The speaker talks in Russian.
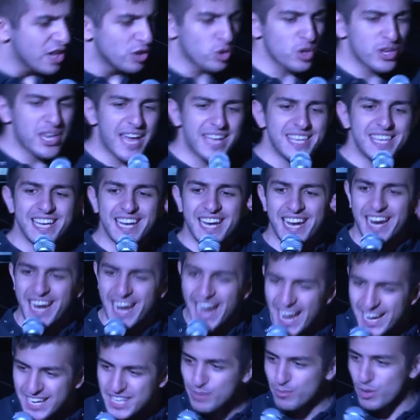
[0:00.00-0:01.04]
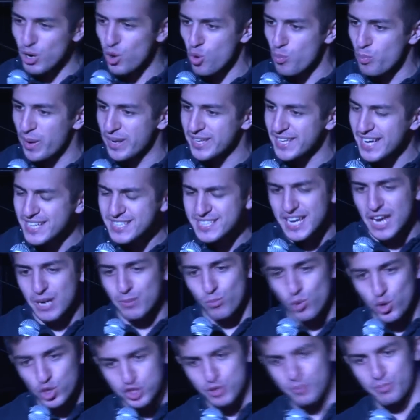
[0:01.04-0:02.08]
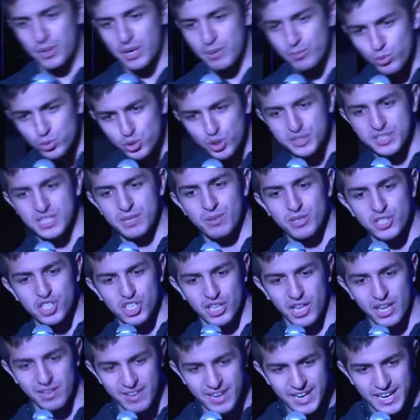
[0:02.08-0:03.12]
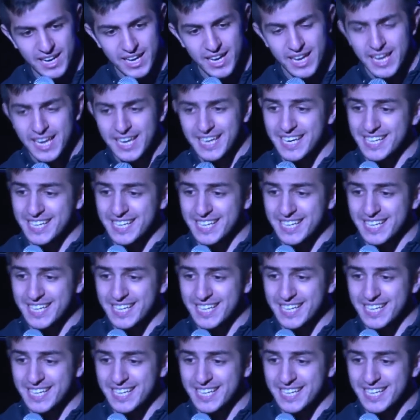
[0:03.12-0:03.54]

Но я никак не могу понять, как можно перепутать имя человека,